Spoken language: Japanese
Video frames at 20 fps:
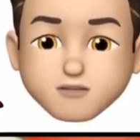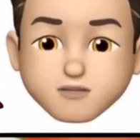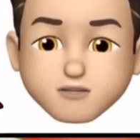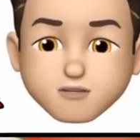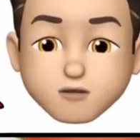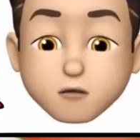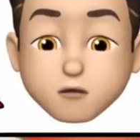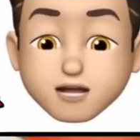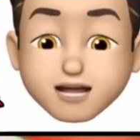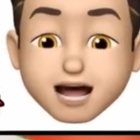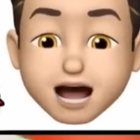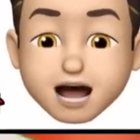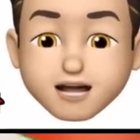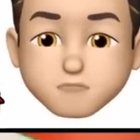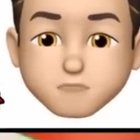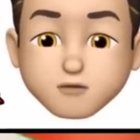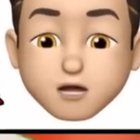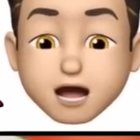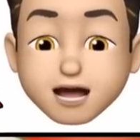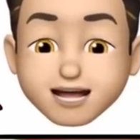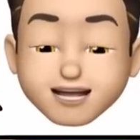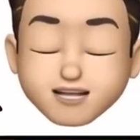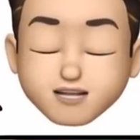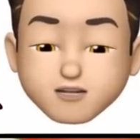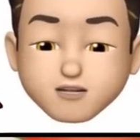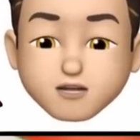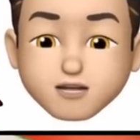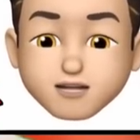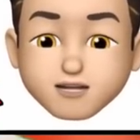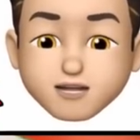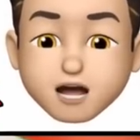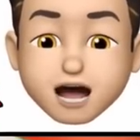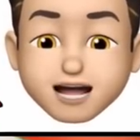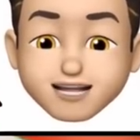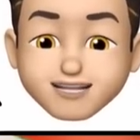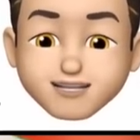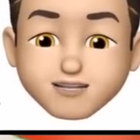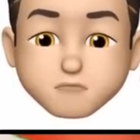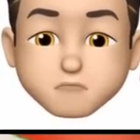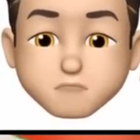正直ね、的中率 は
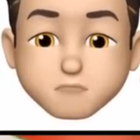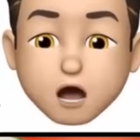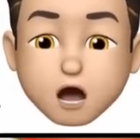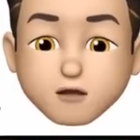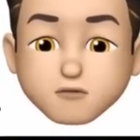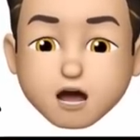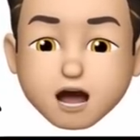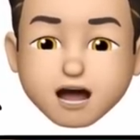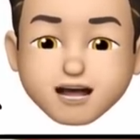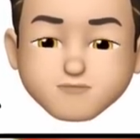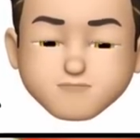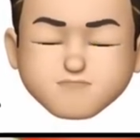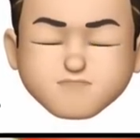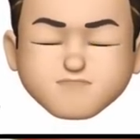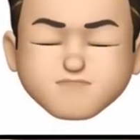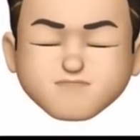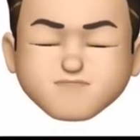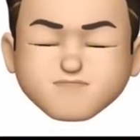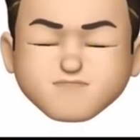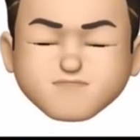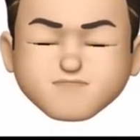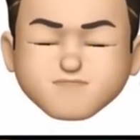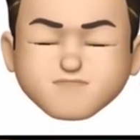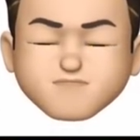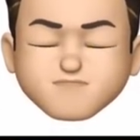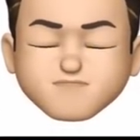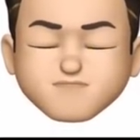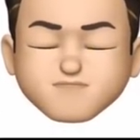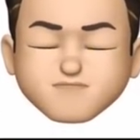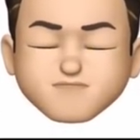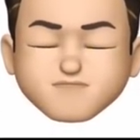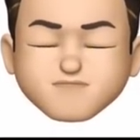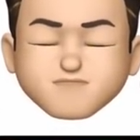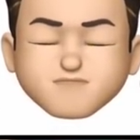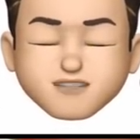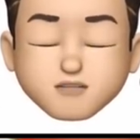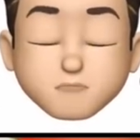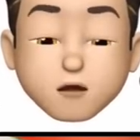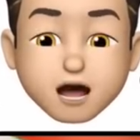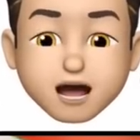ちじゅっパーセント は、うーん、
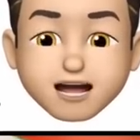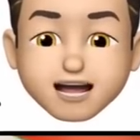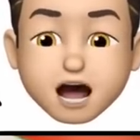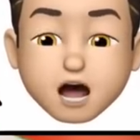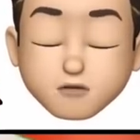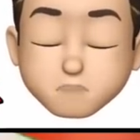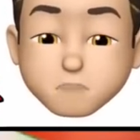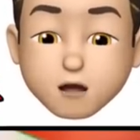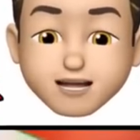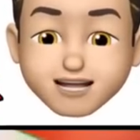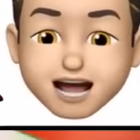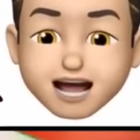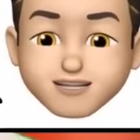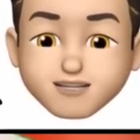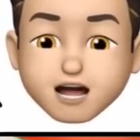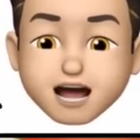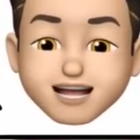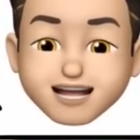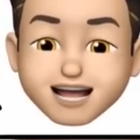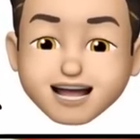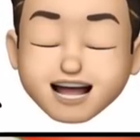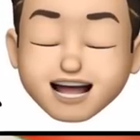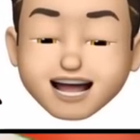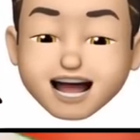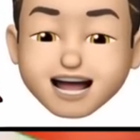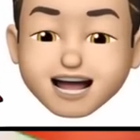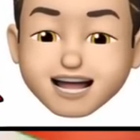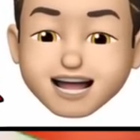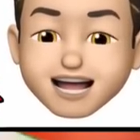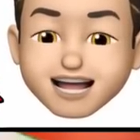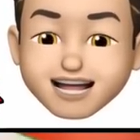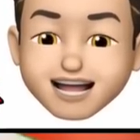今から ひゃくパーセント 上げてなきゃいけないん